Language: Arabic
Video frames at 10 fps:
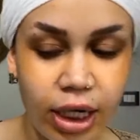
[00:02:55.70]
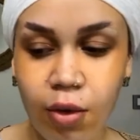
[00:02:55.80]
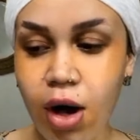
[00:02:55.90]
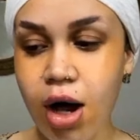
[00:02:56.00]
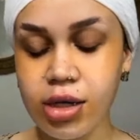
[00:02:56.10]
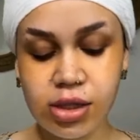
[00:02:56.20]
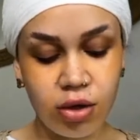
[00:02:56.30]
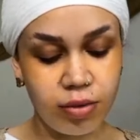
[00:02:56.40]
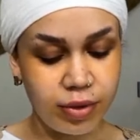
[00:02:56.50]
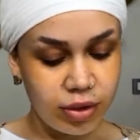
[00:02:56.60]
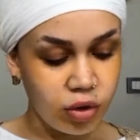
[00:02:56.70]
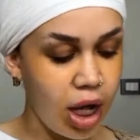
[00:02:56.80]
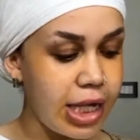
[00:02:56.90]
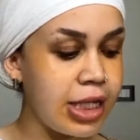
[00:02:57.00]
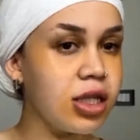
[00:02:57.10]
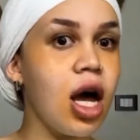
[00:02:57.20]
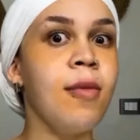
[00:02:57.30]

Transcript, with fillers: ايه اللي يروق اعصابي دول عايزين